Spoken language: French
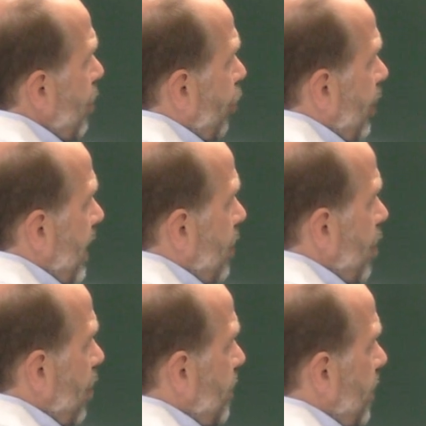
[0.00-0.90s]
entre la
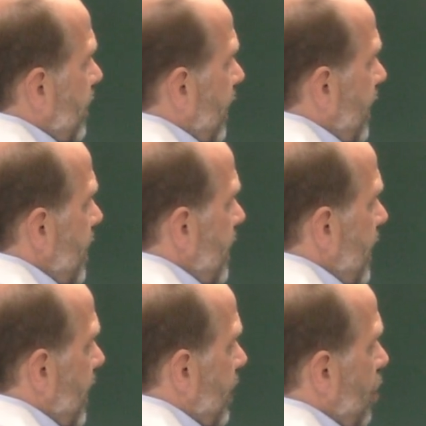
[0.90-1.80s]
corne ventrale et
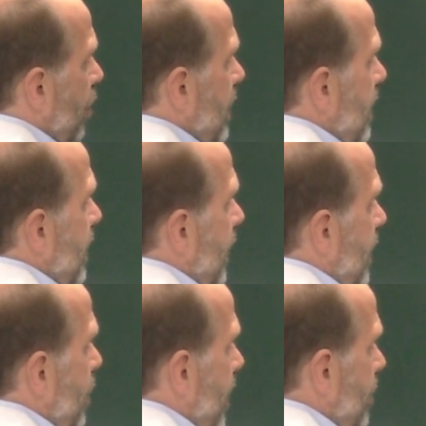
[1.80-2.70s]
la corne latérale
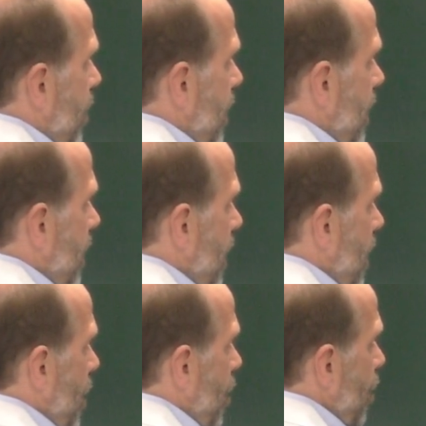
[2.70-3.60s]
de la moelle
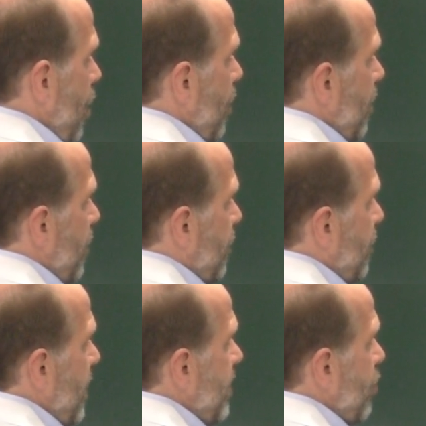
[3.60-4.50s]
le
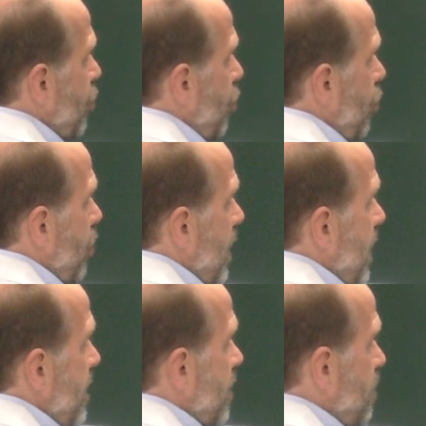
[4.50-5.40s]
faisceau
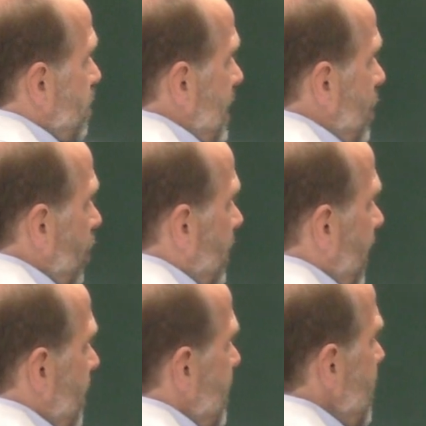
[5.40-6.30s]

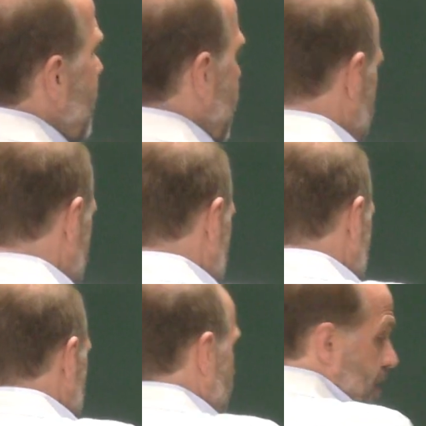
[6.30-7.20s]
spinothalamique
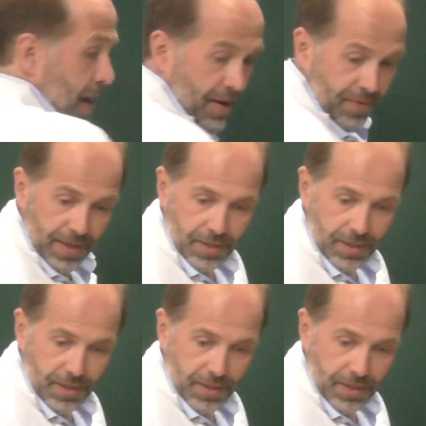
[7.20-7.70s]
avec